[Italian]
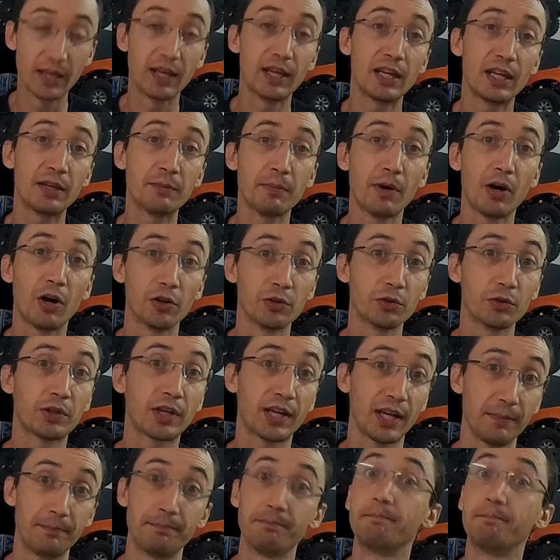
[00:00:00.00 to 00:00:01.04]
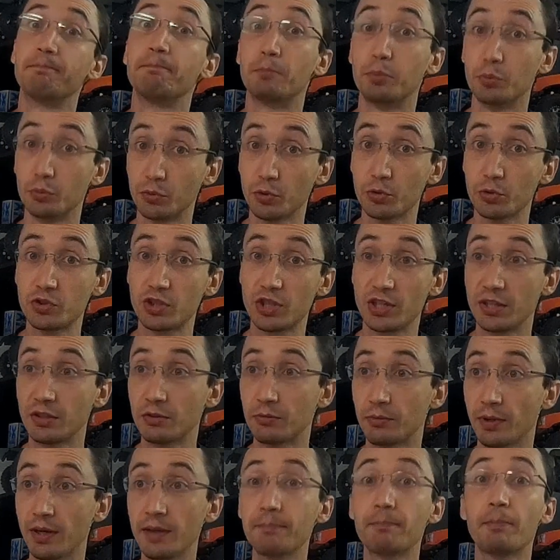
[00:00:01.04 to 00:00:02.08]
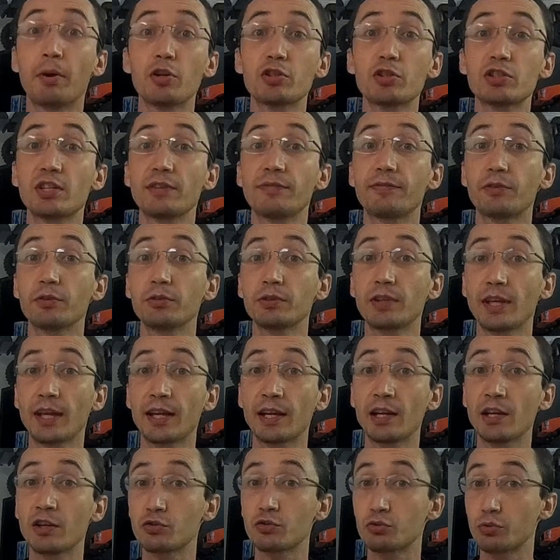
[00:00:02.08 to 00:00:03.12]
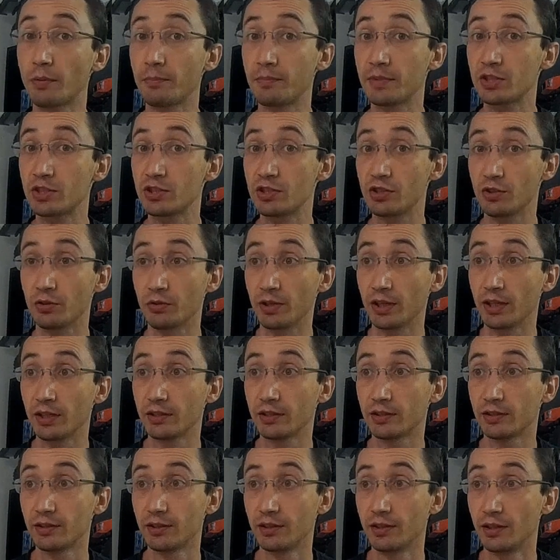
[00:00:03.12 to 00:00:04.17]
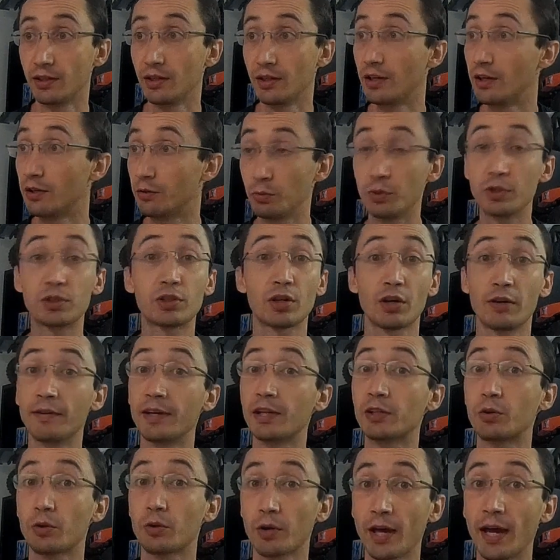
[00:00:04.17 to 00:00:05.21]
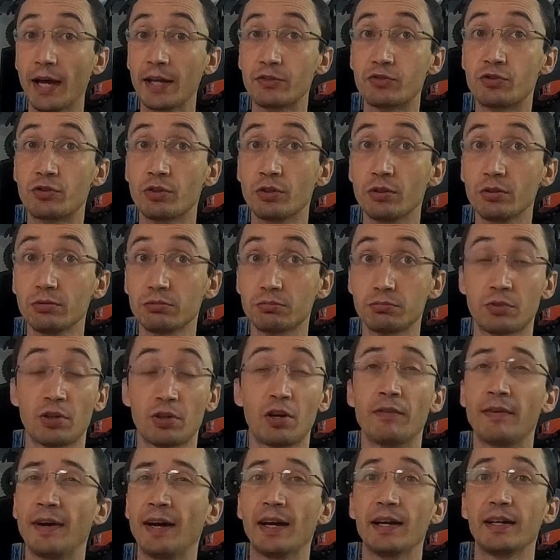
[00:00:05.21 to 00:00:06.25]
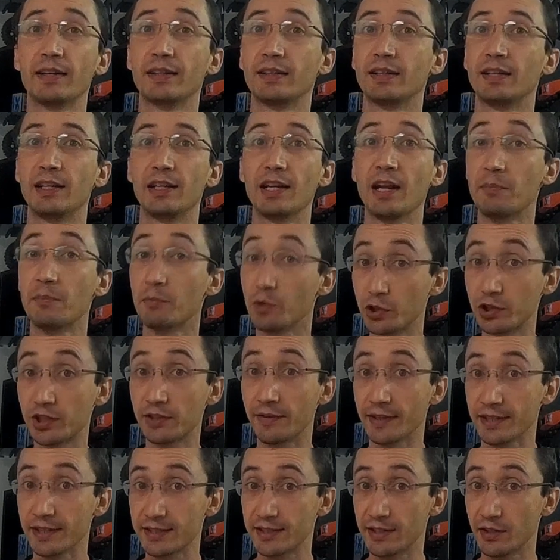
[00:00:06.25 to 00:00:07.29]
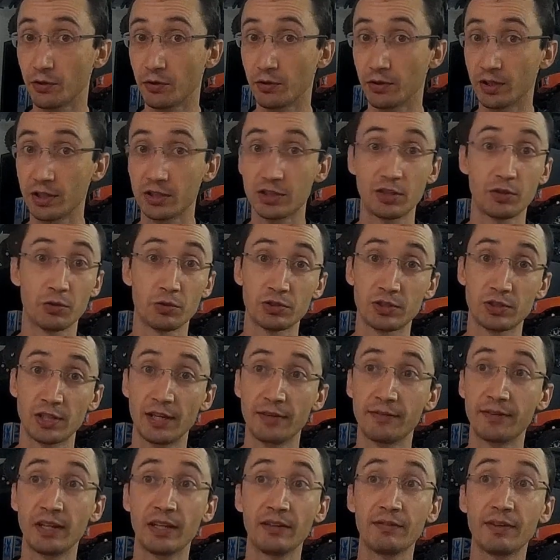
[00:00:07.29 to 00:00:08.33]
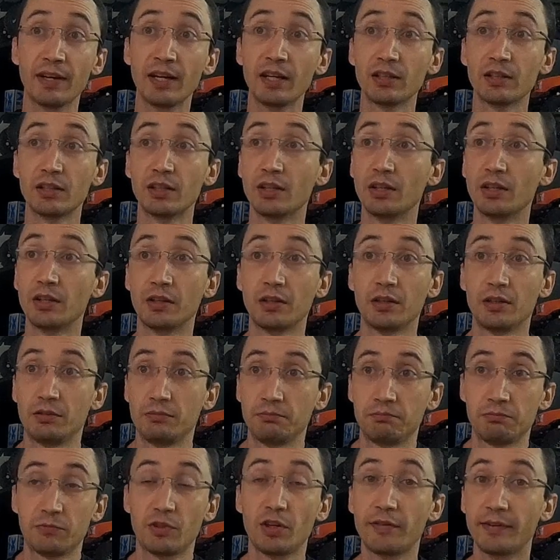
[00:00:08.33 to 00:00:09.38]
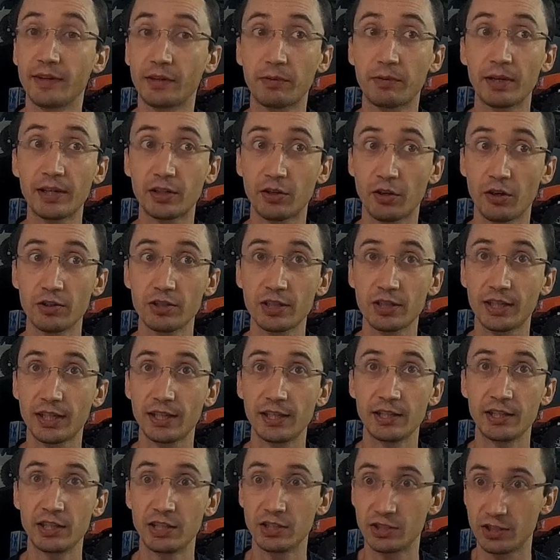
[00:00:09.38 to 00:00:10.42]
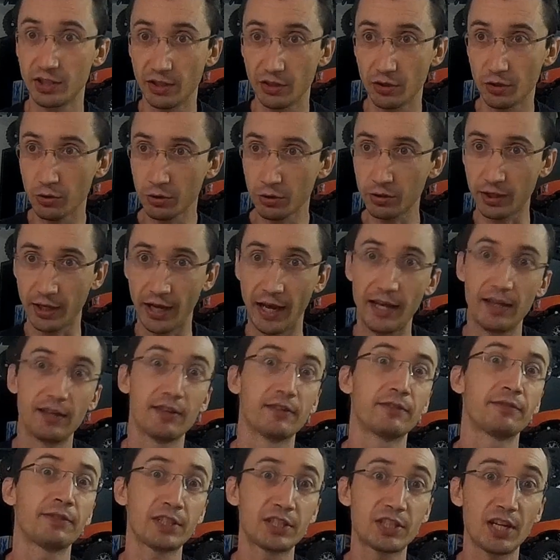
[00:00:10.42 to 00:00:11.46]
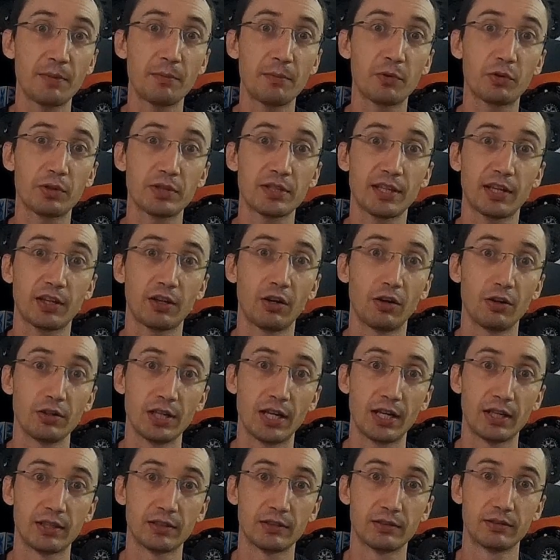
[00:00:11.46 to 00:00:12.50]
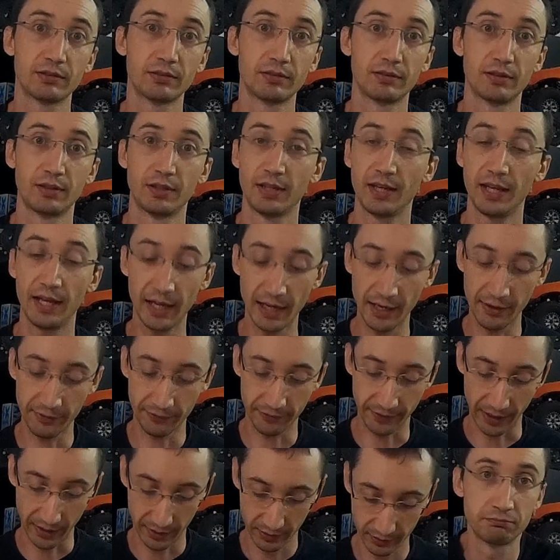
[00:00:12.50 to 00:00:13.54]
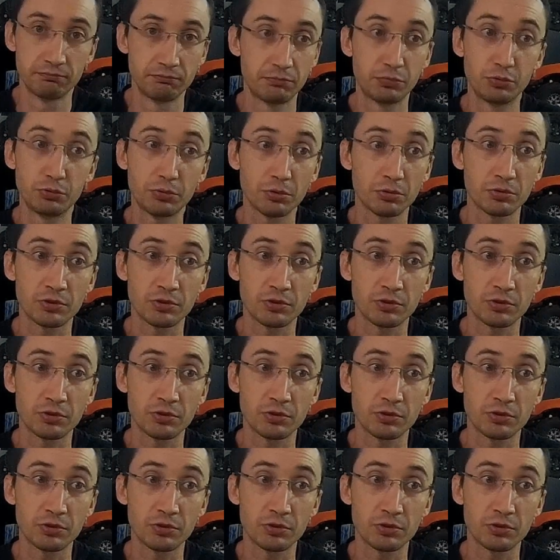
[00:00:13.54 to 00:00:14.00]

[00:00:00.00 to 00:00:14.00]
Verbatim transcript: in modo che, punto 5, possa affrontare la sua missione. Lui trova il coraggio, trova la motivazione se non ce l'aveva, trova qualcosa che gli dice ok, facciamo questa cosa. E la fa. Punto